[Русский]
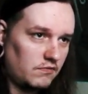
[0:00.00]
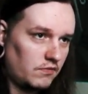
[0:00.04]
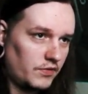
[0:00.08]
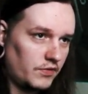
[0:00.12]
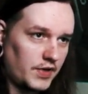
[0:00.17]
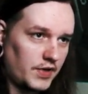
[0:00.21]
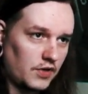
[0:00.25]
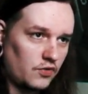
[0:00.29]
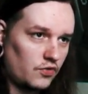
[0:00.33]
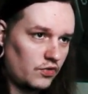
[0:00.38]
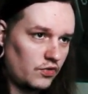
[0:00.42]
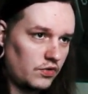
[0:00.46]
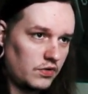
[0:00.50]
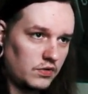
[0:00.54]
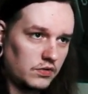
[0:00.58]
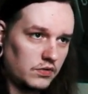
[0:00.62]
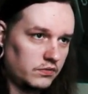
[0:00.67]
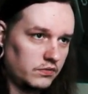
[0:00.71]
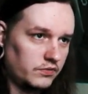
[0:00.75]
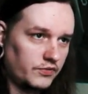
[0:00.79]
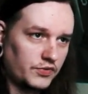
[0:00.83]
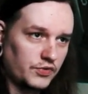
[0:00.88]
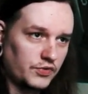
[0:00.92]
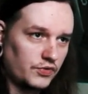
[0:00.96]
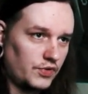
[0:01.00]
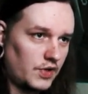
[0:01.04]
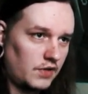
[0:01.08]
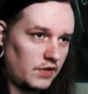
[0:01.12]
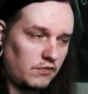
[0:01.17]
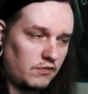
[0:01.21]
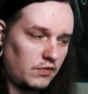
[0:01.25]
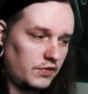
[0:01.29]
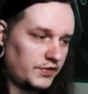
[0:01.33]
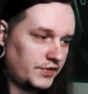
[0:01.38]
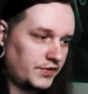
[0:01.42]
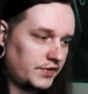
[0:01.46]
Вот такое с
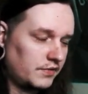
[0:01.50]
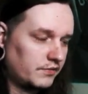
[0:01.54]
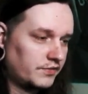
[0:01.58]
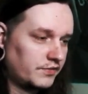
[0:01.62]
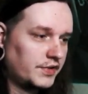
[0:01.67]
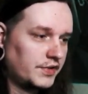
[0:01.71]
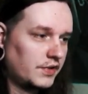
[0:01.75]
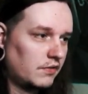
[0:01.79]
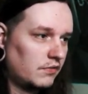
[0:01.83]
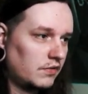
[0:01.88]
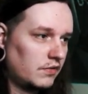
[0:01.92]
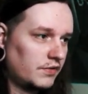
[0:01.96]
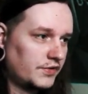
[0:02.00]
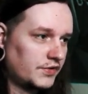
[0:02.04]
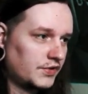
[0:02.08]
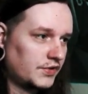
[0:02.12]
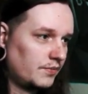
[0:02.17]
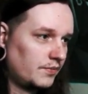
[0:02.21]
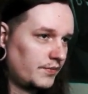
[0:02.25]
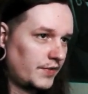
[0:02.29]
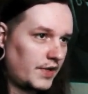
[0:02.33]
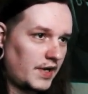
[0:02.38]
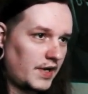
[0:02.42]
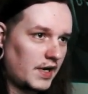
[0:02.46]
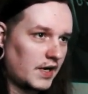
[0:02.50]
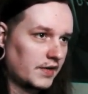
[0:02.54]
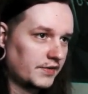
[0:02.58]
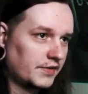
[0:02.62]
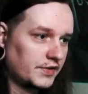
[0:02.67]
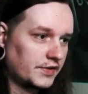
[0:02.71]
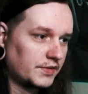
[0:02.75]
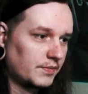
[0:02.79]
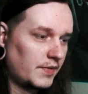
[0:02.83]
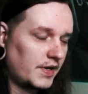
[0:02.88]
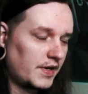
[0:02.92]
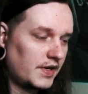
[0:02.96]
удовольствием, с удовольствием на
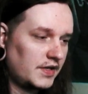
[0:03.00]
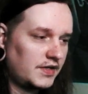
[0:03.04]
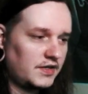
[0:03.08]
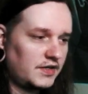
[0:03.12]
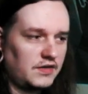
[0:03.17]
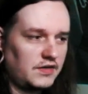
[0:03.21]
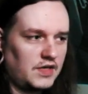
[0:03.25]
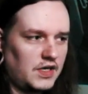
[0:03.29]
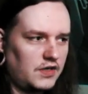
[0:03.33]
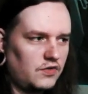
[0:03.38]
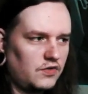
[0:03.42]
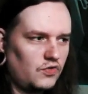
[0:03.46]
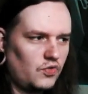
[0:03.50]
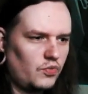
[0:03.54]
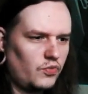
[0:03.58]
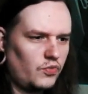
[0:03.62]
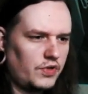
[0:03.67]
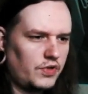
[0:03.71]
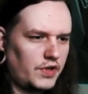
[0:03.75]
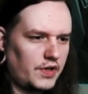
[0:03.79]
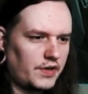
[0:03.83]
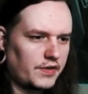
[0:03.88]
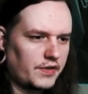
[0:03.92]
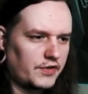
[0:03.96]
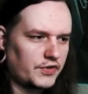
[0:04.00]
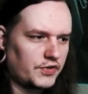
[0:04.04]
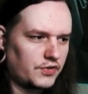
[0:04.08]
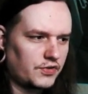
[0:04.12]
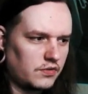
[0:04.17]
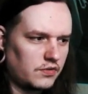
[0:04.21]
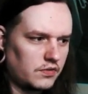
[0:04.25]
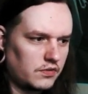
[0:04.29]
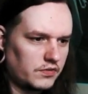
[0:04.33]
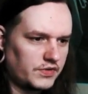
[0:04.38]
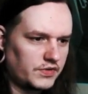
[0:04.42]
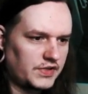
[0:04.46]
реактах смотреть. Я не думаю, наверное,
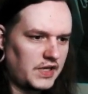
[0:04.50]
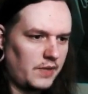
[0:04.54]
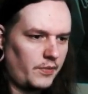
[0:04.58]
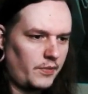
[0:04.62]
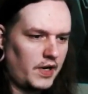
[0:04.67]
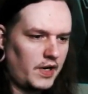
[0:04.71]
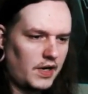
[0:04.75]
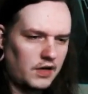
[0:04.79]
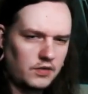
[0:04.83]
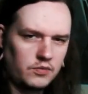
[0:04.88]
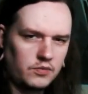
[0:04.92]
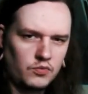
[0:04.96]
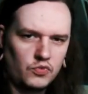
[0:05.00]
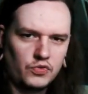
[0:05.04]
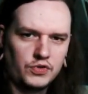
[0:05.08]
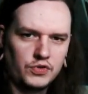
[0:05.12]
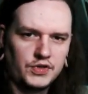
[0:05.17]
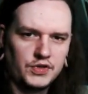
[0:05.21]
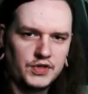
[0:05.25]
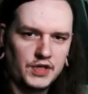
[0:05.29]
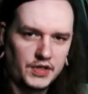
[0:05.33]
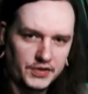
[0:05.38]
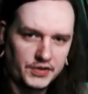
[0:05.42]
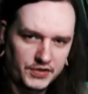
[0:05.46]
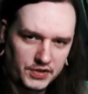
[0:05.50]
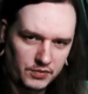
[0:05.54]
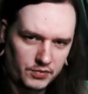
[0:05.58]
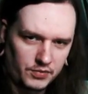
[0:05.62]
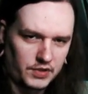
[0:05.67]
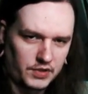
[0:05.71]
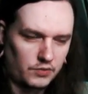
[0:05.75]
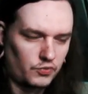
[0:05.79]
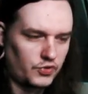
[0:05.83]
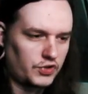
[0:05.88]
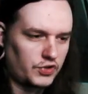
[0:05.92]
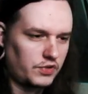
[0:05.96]
что сам реакт будет интересный,
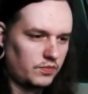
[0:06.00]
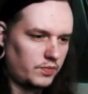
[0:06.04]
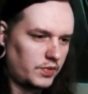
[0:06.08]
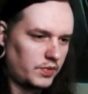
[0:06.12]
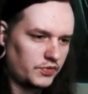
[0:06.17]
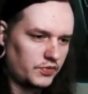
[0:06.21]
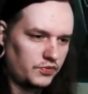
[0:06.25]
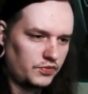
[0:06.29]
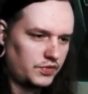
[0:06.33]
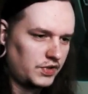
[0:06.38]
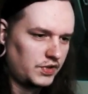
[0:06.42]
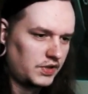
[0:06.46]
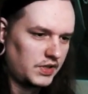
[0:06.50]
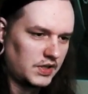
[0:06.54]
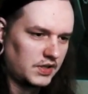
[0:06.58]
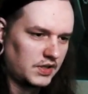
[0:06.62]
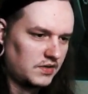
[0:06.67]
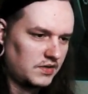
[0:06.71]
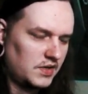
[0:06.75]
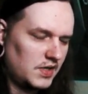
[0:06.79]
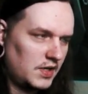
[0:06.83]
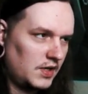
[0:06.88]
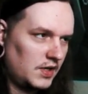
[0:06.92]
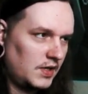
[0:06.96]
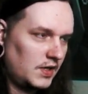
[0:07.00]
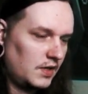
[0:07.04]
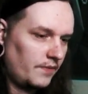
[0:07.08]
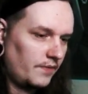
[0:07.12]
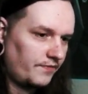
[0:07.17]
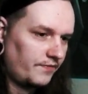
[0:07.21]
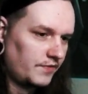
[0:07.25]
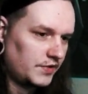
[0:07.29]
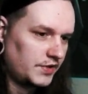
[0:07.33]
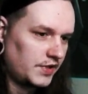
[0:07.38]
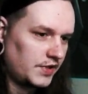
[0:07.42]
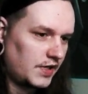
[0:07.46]
потому что, по сути, я
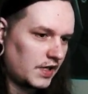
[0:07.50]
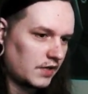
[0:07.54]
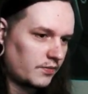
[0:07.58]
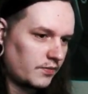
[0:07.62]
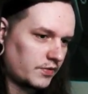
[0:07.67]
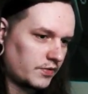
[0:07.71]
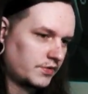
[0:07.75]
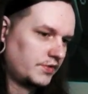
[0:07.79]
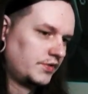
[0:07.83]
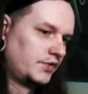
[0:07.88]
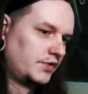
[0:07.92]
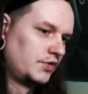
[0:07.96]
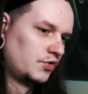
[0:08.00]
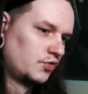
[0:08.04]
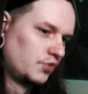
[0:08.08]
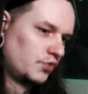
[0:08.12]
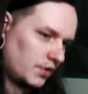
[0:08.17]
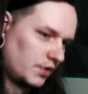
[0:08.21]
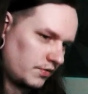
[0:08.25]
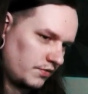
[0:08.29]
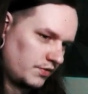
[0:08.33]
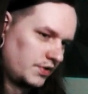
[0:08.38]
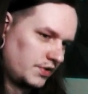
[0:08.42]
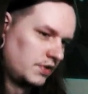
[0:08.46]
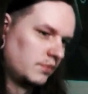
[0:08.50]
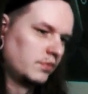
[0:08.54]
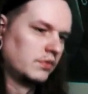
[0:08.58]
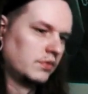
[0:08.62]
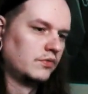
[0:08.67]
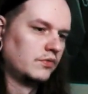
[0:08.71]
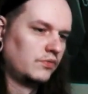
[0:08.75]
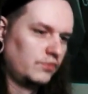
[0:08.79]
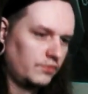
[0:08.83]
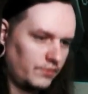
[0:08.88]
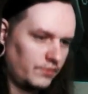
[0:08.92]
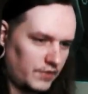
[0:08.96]
весь реакт просто сижу такой, типа,
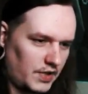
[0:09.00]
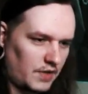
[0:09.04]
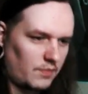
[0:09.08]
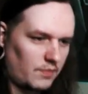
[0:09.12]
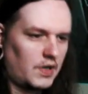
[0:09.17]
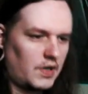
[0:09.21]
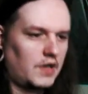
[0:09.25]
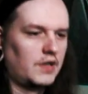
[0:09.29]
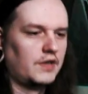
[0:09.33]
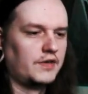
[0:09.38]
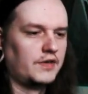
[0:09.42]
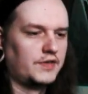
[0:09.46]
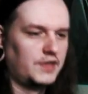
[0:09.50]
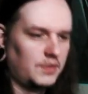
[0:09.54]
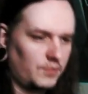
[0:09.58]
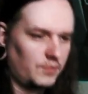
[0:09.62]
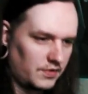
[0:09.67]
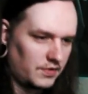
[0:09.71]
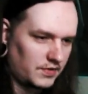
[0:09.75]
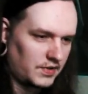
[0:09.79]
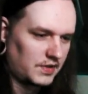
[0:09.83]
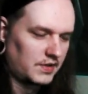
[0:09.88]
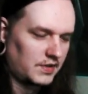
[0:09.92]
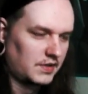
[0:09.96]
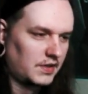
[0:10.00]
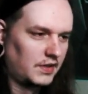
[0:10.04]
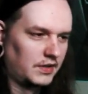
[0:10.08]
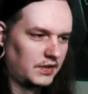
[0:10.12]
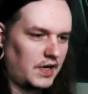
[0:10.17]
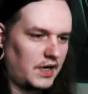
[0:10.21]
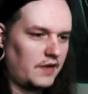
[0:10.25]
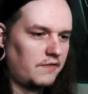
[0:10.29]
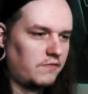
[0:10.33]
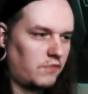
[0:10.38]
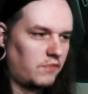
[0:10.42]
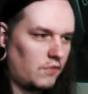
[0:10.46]
ну, нормально, типа,
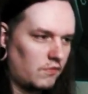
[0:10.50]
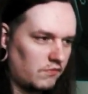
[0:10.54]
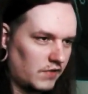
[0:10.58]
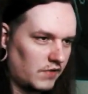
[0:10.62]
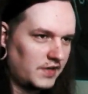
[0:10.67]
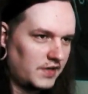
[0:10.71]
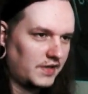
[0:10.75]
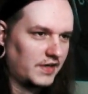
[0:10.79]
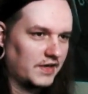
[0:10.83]
кайфово.